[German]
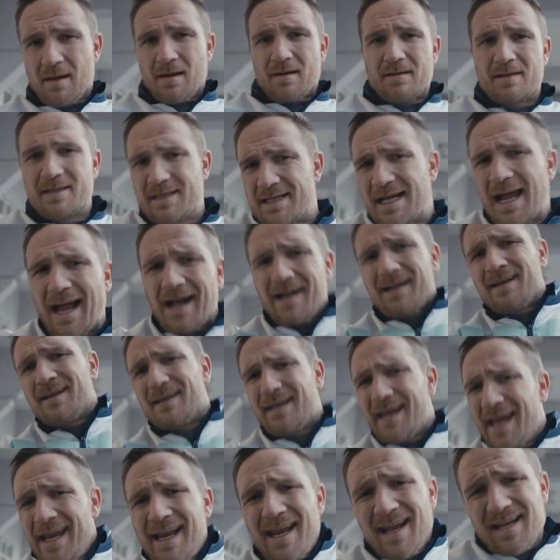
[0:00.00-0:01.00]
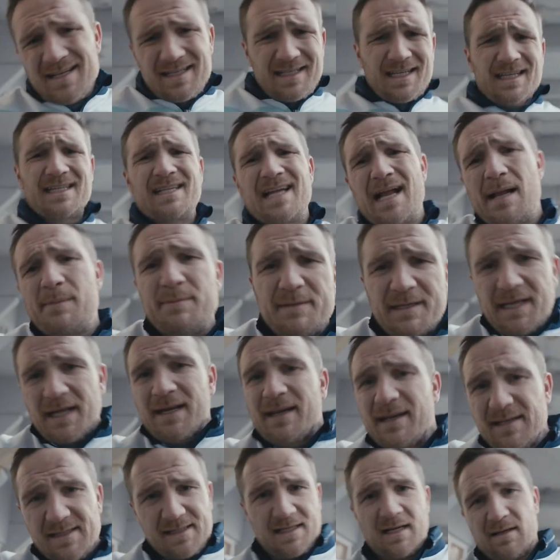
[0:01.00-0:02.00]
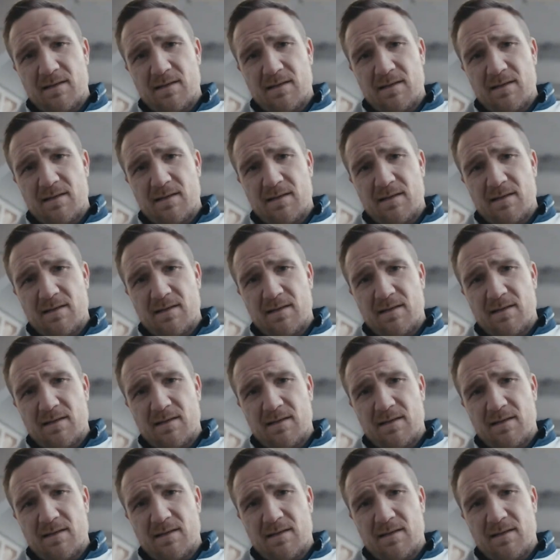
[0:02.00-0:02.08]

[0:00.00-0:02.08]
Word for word: Sie sagen, jeder ist sich selbst der Nächste.